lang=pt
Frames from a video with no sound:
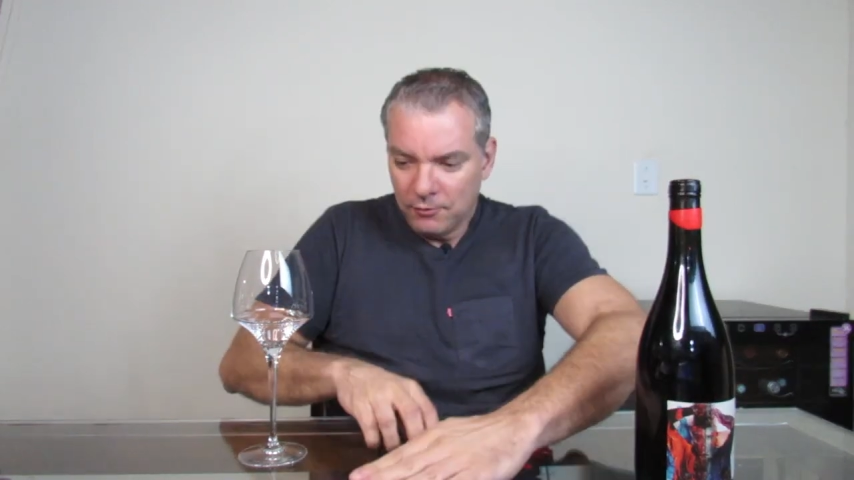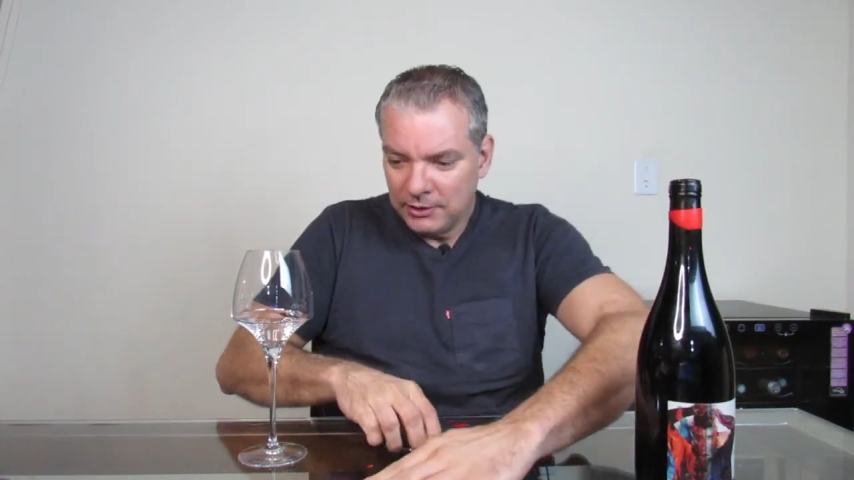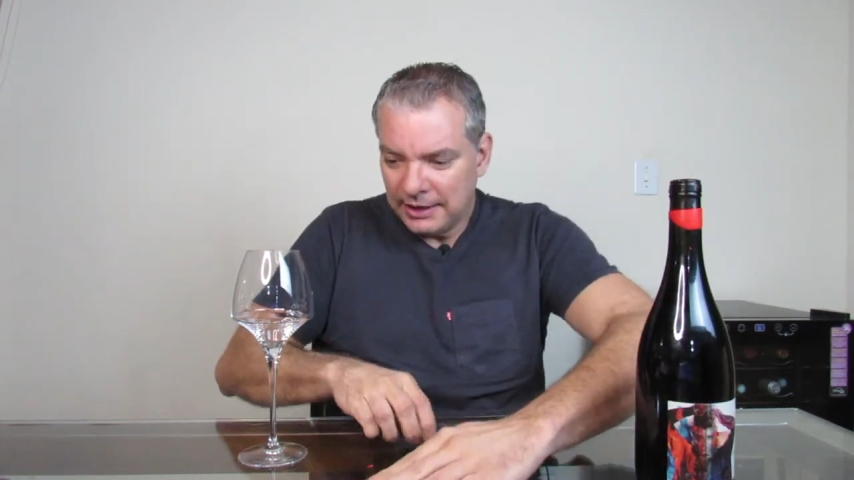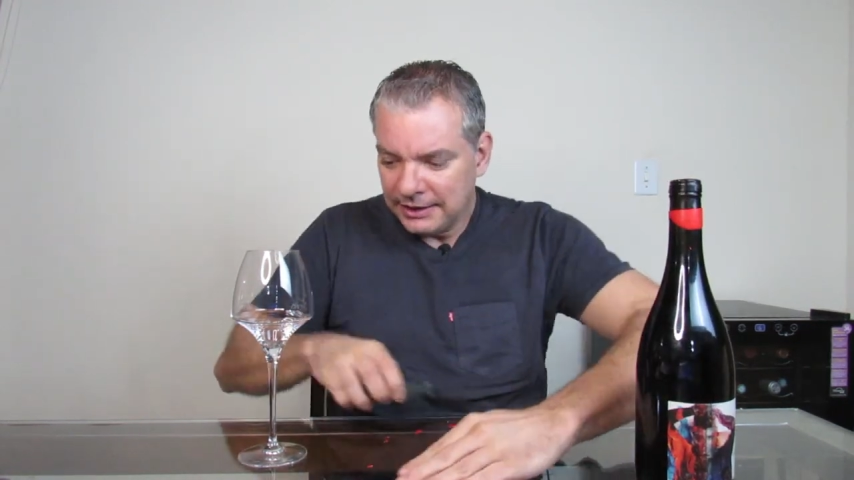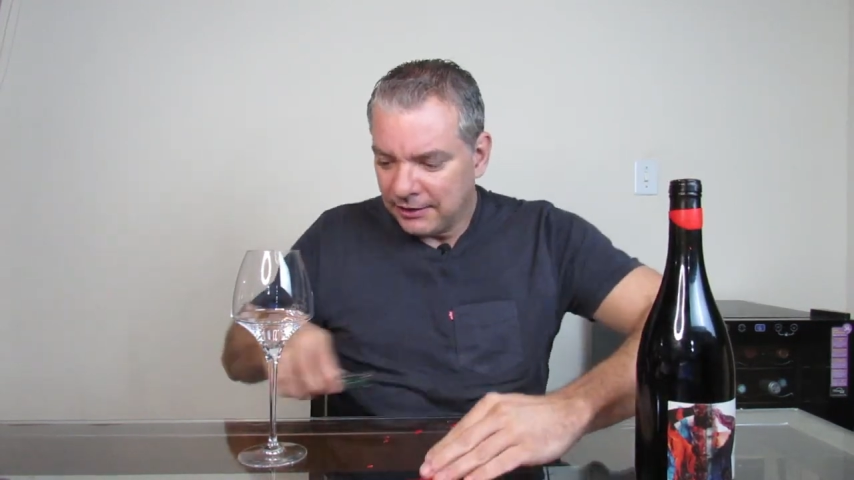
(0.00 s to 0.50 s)

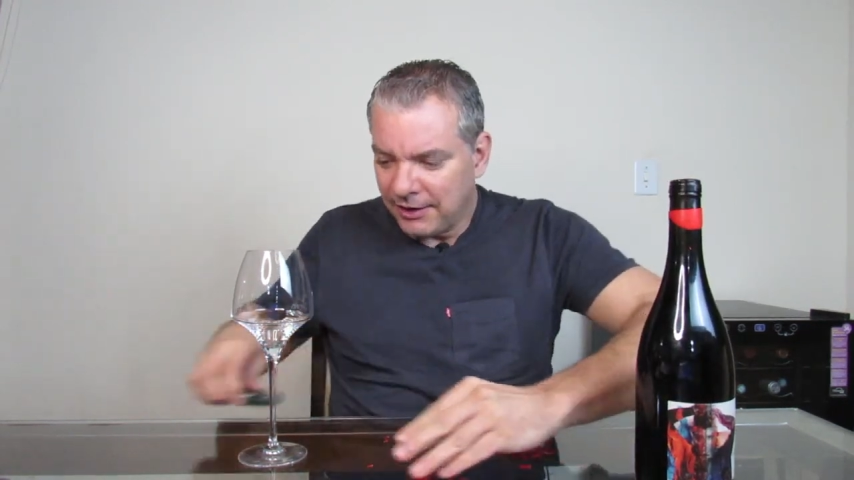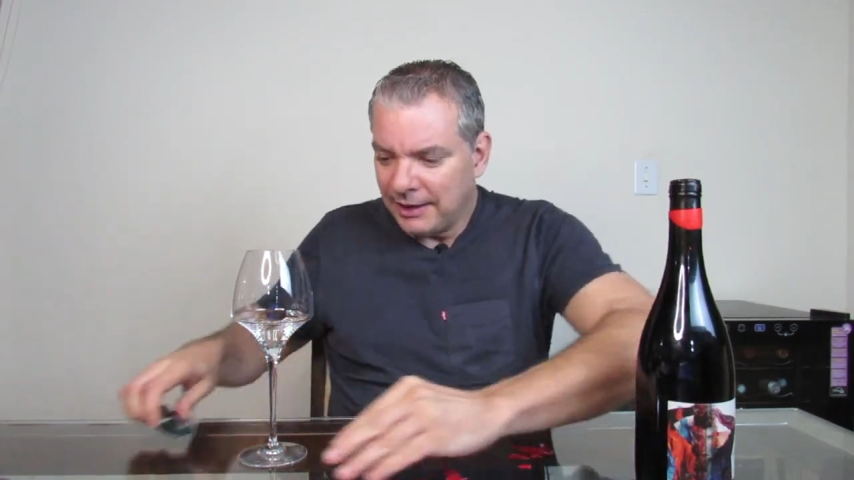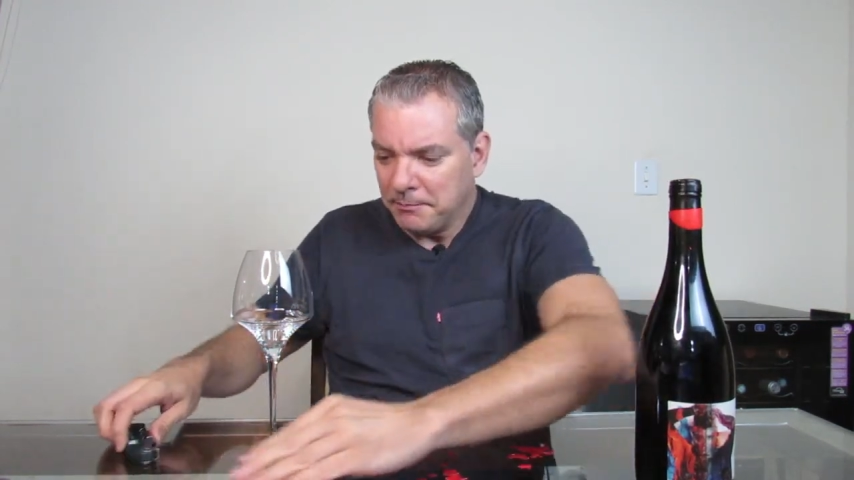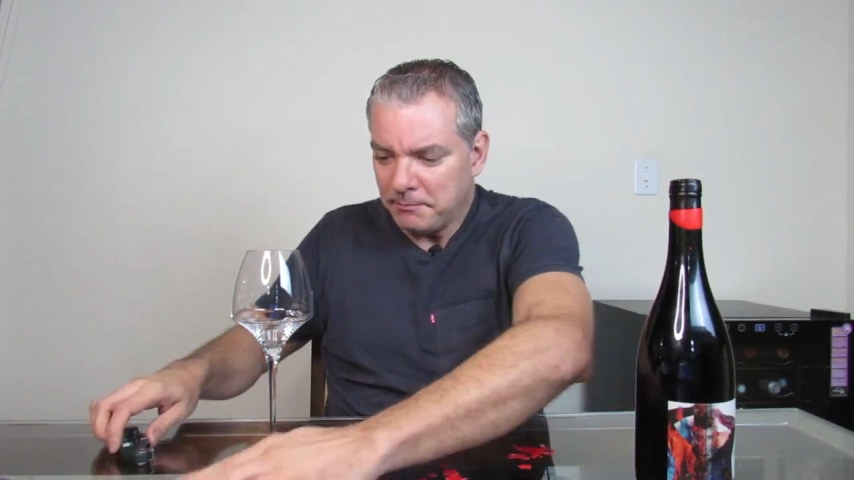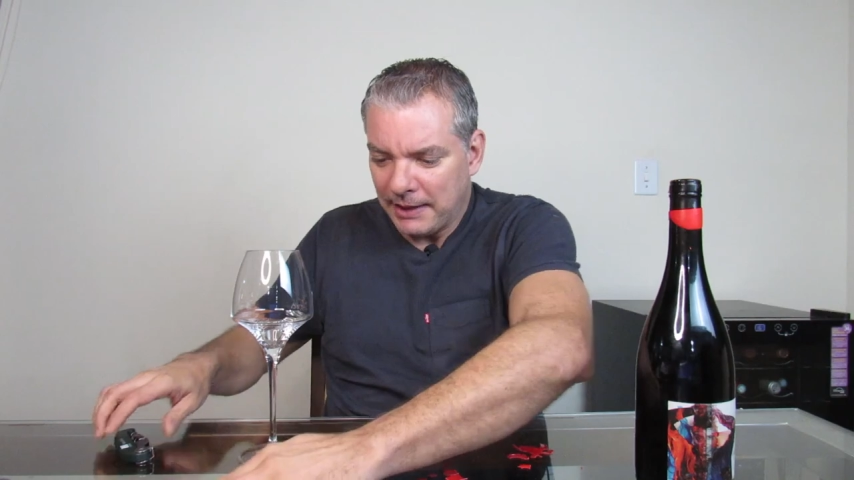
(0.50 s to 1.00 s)
Vou ter que dar uma
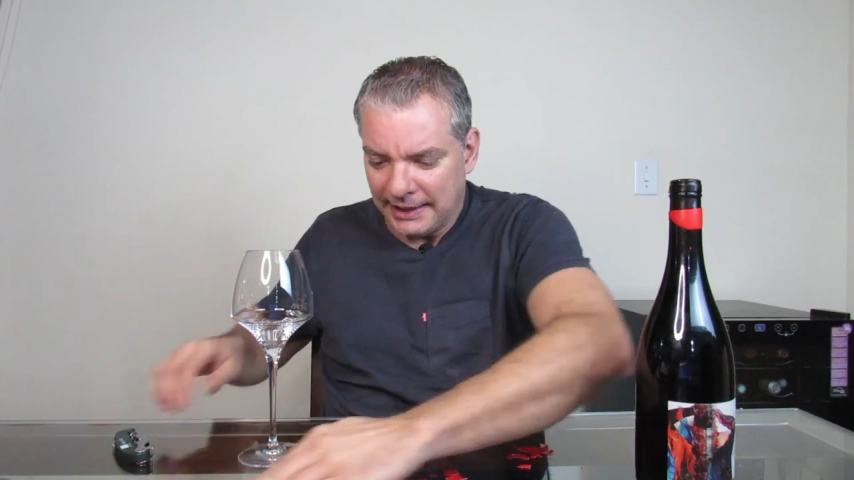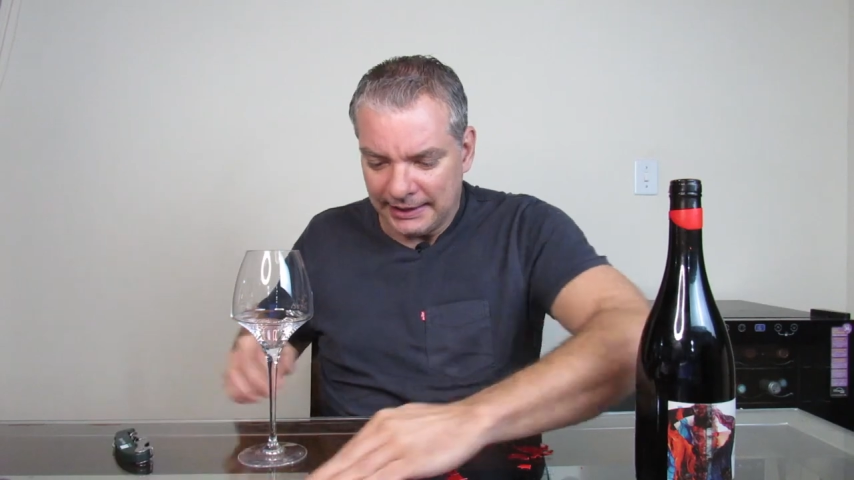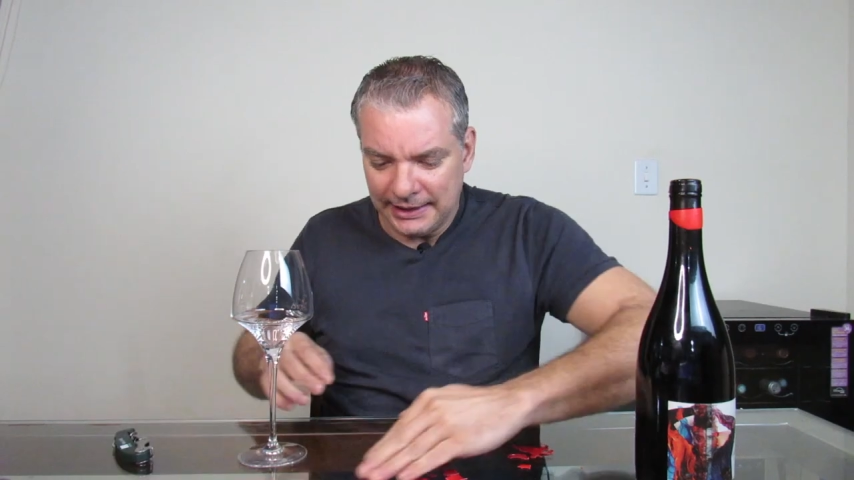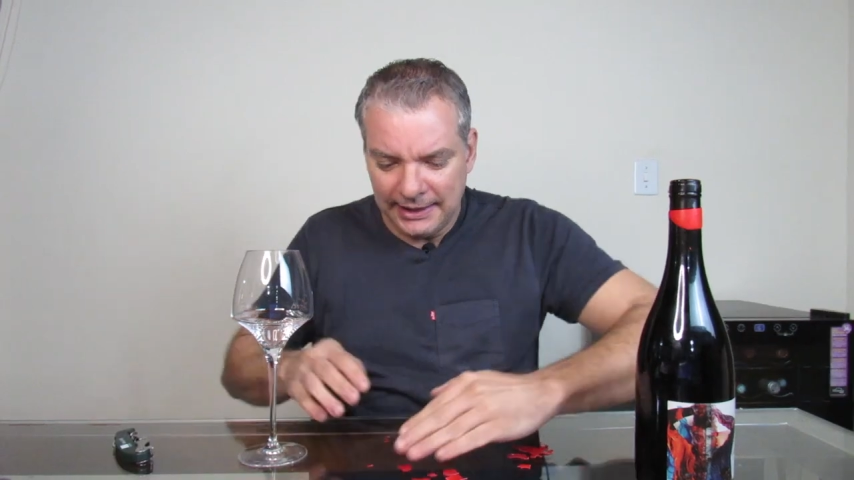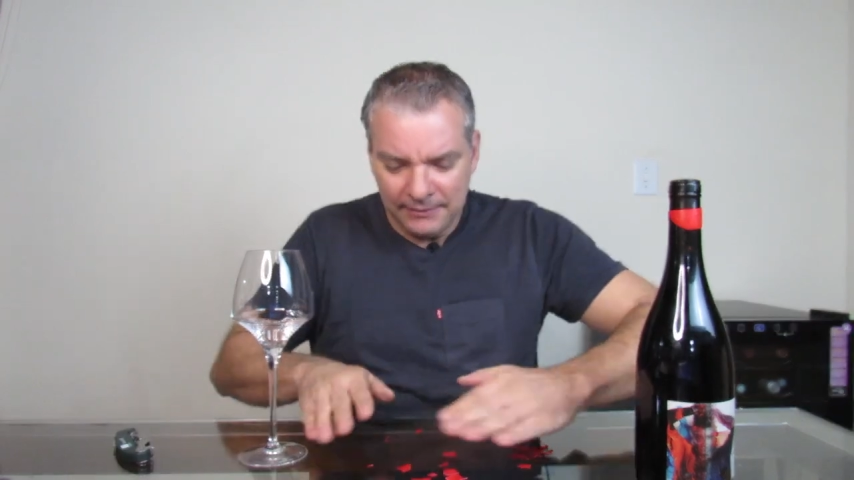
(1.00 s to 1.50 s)

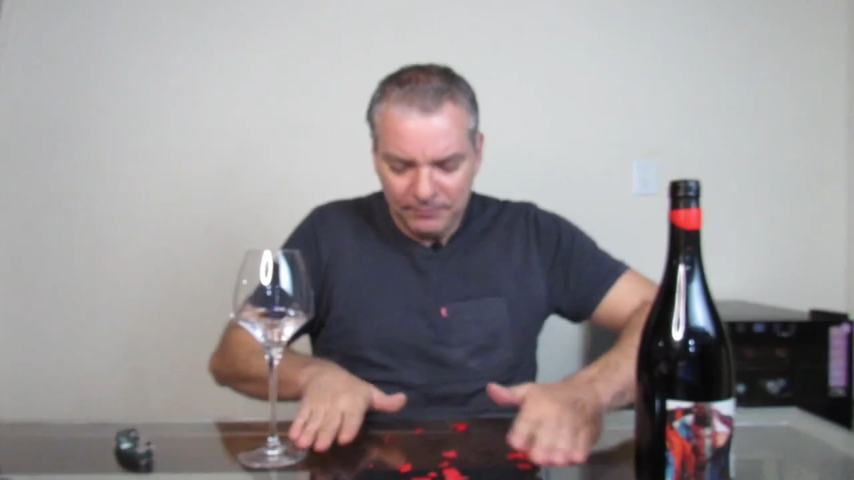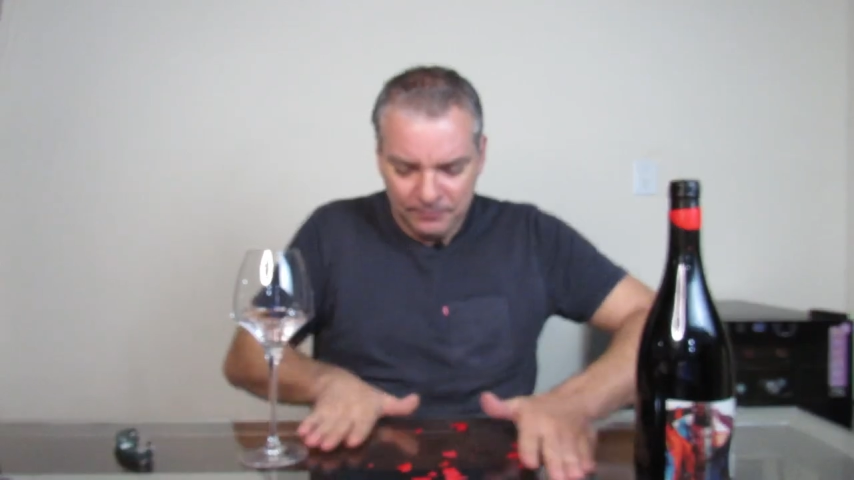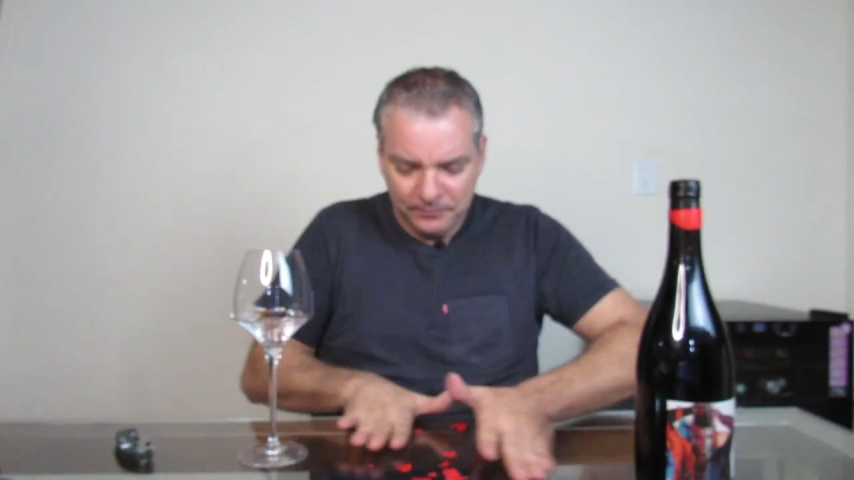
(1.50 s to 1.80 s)
limpada, né?